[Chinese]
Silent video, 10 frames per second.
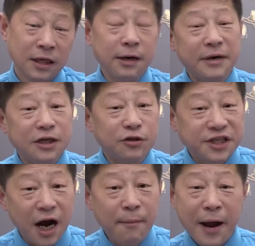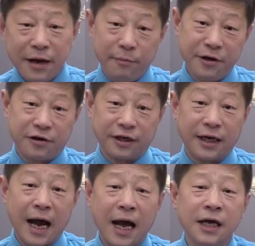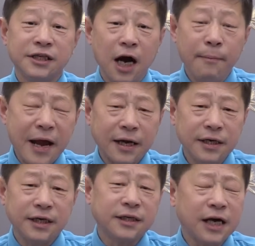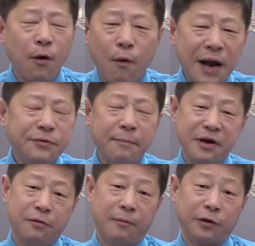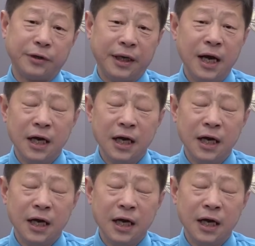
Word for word: 那么你说江派有没有可能呢？江派跟李克强完全没有矛盾。